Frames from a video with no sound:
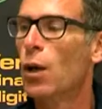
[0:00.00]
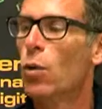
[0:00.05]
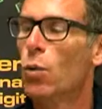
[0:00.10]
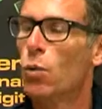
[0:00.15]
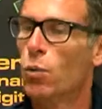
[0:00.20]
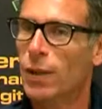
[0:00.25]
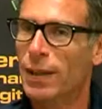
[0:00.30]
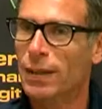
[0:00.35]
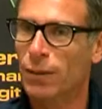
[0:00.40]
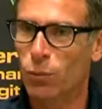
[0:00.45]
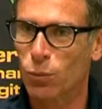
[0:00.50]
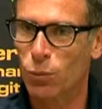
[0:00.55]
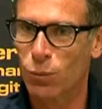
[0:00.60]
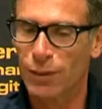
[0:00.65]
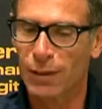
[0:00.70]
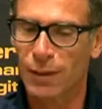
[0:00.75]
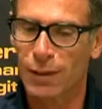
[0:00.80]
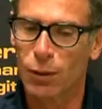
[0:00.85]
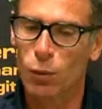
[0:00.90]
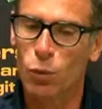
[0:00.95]
un,
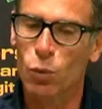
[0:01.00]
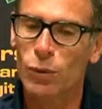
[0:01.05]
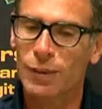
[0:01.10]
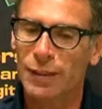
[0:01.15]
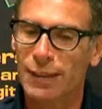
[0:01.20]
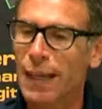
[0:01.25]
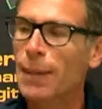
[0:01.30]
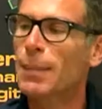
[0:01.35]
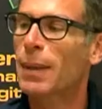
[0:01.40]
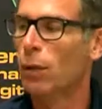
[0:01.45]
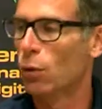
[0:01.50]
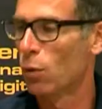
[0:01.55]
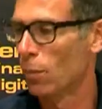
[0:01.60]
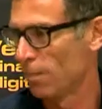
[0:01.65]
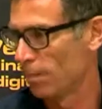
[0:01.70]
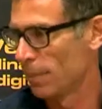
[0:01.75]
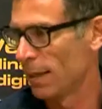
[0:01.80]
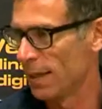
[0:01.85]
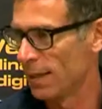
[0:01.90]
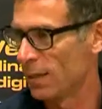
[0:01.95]
un, un tema
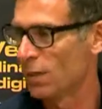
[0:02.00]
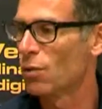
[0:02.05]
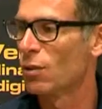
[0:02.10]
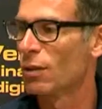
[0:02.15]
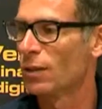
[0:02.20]
complesso